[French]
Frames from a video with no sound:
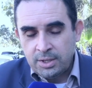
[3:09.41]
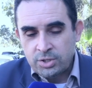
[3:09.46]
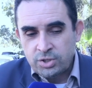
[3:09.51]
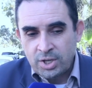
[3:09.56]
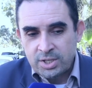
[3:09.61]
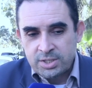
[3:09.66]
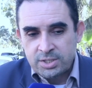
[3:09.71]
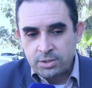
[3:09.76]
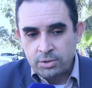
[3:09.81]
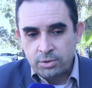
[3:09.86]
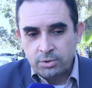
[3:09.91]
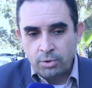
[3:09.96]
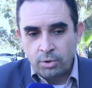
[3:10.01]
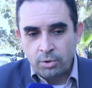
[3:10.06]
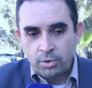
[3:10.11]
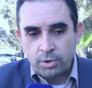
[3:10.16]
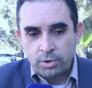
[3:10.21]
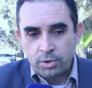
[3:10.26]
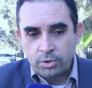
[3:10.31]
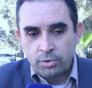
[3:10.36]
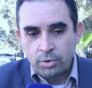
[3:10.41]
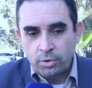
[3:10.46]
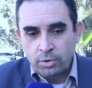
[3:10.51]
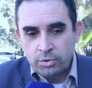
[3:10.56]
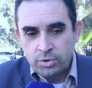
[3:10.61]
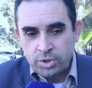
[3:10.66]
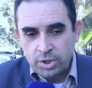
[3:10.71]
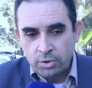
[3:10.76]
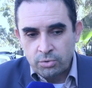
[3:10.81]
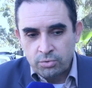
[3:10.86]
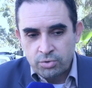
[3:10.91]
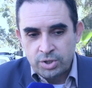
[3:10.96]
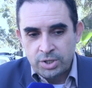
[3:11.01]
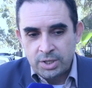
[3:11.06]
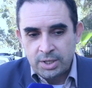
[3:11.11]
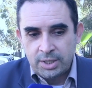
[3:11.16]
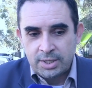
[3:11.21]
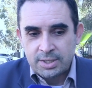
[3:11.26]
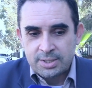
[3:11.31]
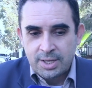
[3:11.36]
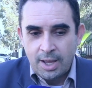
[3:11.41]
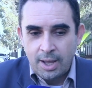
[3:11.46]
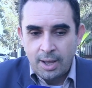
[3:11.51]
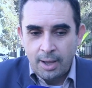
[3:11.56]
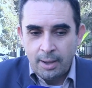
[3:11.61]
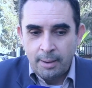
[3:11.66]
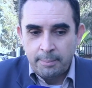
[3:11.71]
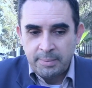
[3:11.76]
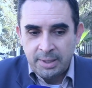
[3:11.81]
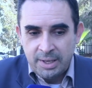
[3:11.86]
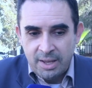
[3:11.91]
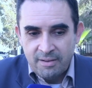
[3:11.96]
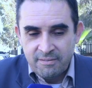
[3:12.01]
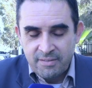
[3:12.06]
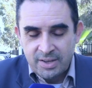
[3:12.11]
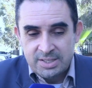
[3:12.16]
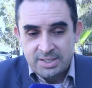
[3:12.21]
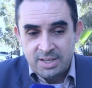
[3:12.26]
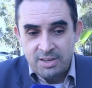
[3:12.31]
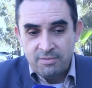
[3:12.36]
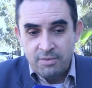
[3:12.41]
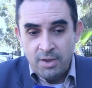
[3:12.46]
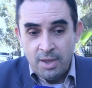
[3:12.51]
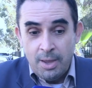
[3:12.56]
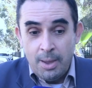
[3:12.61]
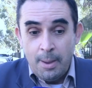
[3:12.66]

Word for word: gestes donc euh, dans une chirurgie qui sera mini-invasive,